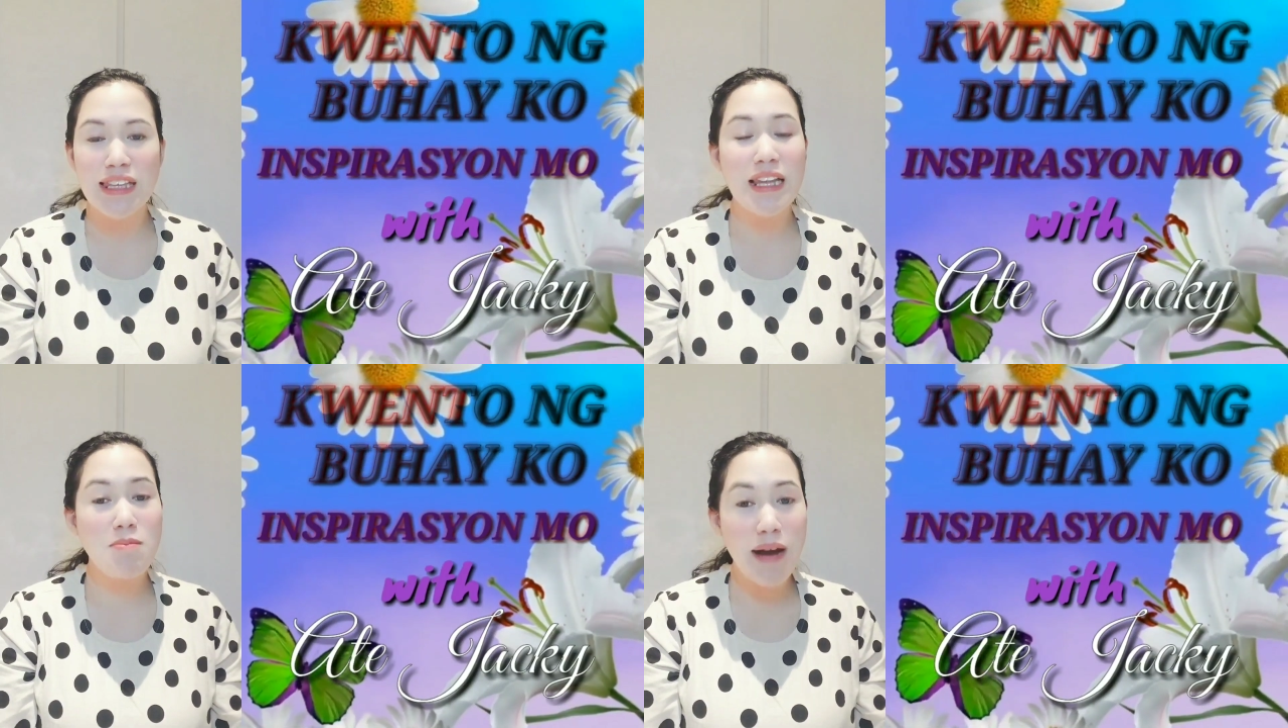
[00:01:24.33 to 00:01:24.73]

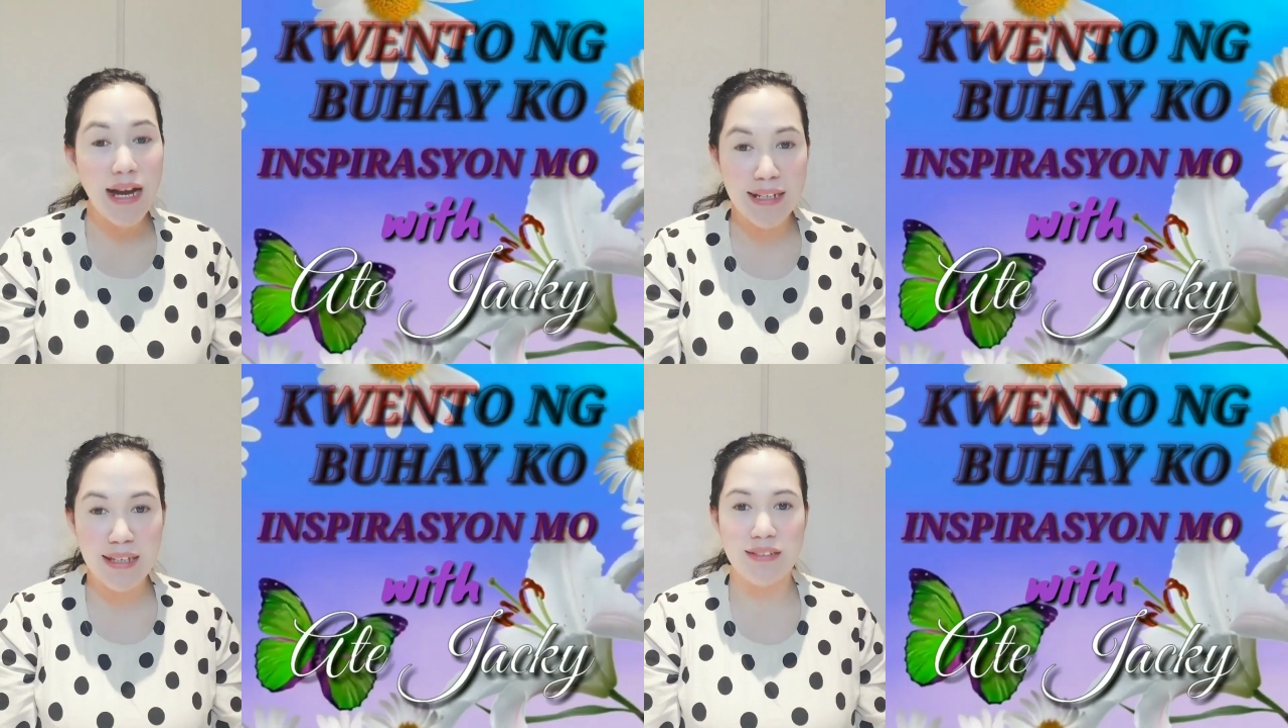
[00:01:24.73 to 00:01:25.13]

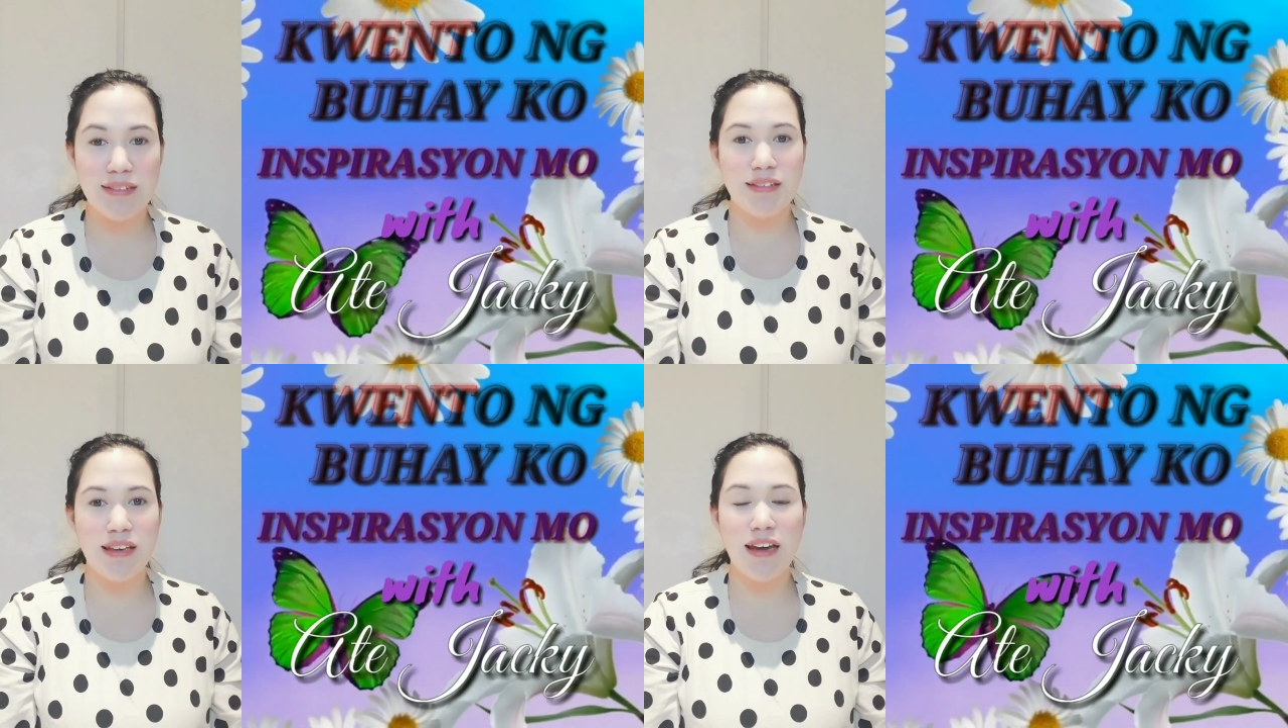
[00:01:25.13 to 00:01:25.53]

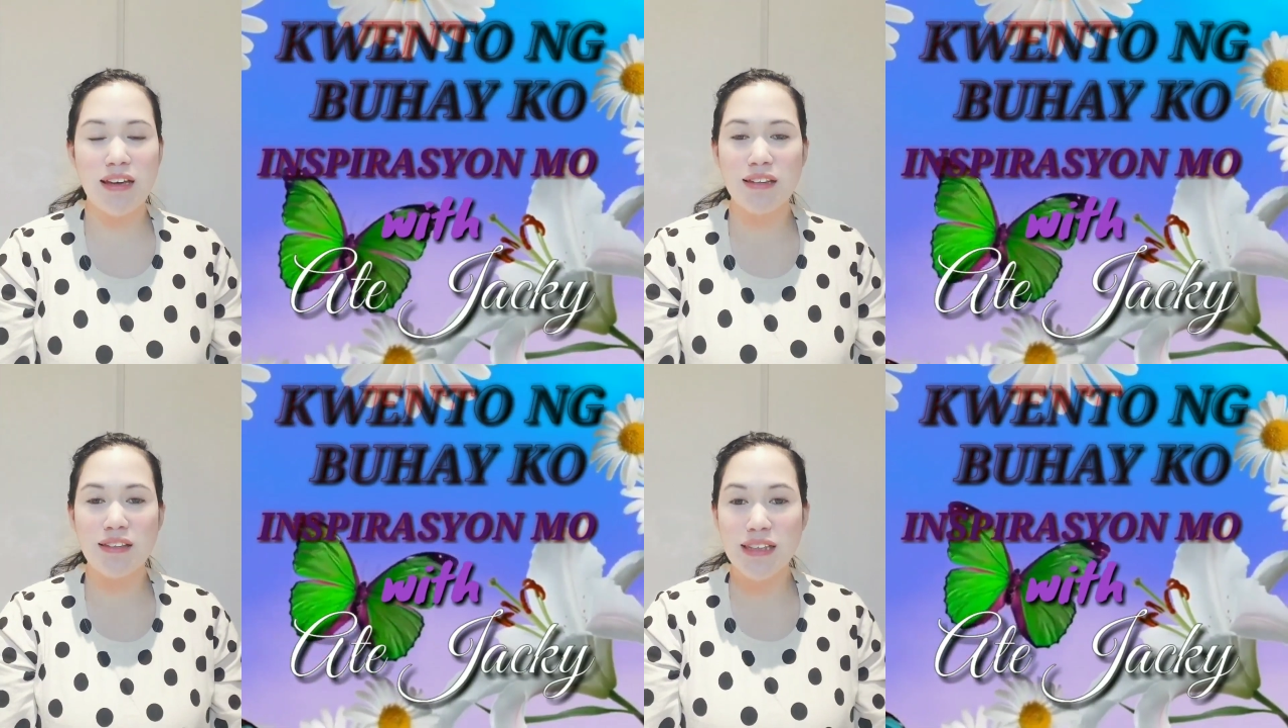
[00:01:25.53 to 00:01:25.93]
nilabanan
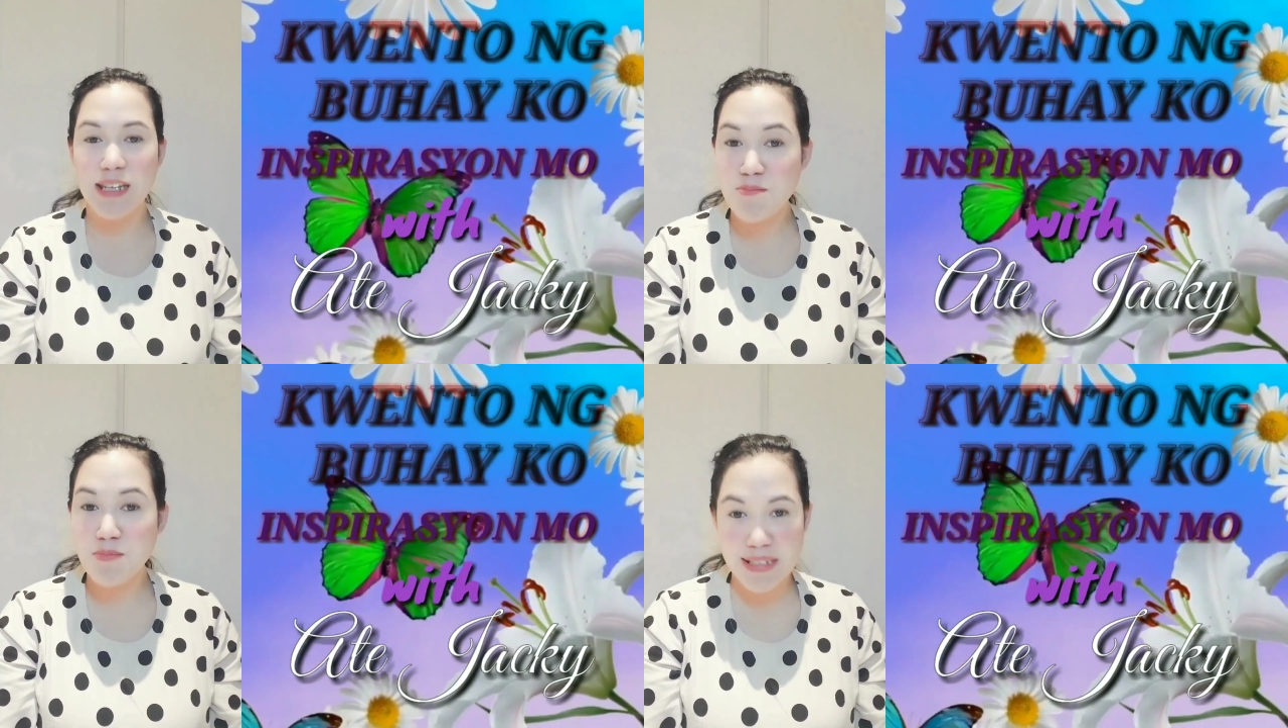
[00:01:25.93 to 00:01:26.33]
at
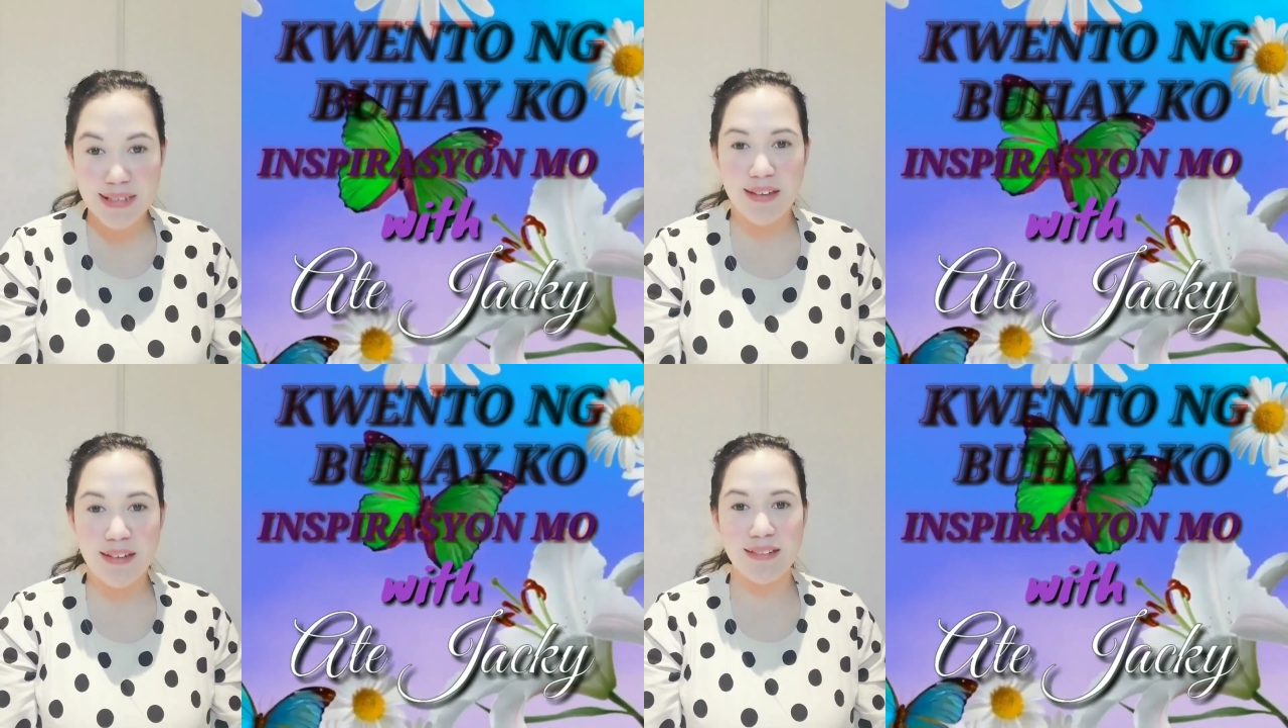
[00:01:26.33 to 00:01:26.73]

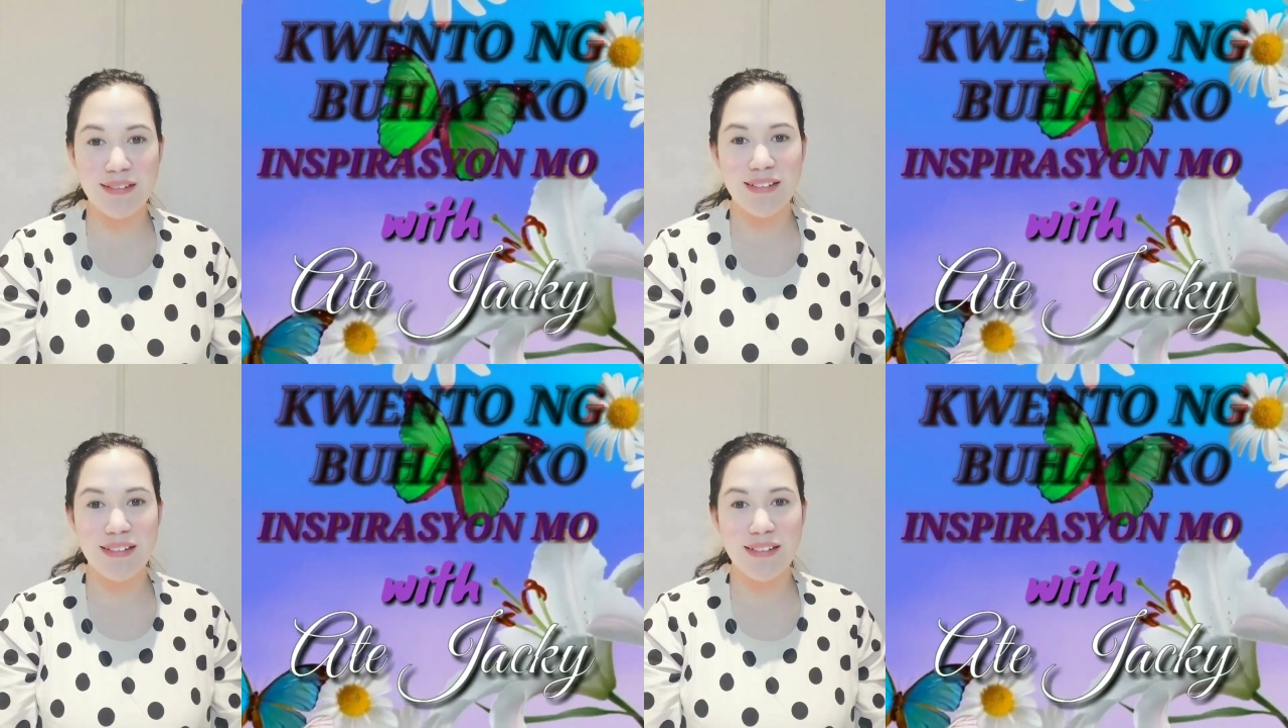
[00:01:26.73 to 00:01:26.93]
nalagpasan